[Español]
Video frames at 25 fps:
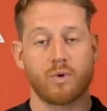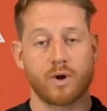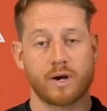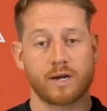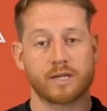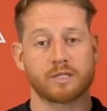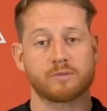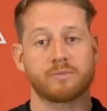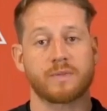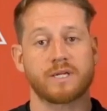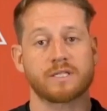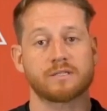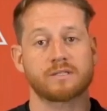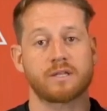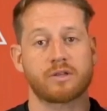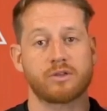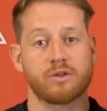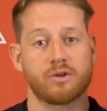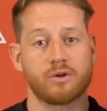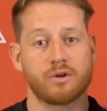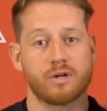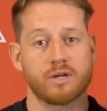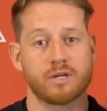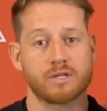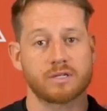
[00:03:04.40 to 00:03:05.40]
buenas
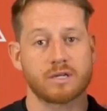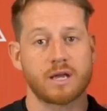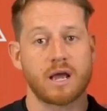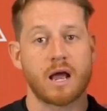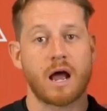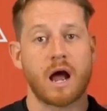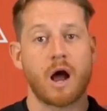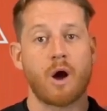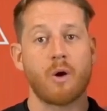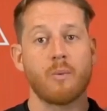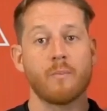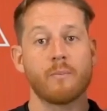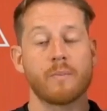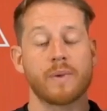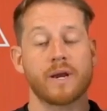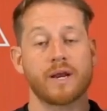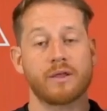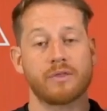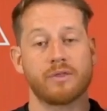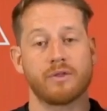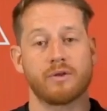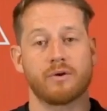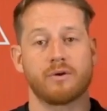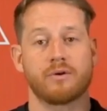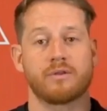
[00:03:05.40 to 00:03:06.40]
prestaciones a un
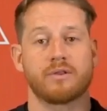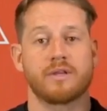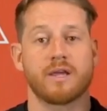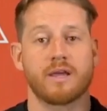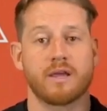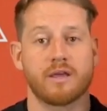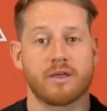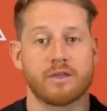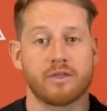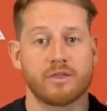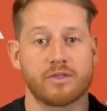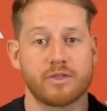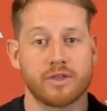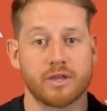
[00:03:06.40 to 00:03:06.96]
precio de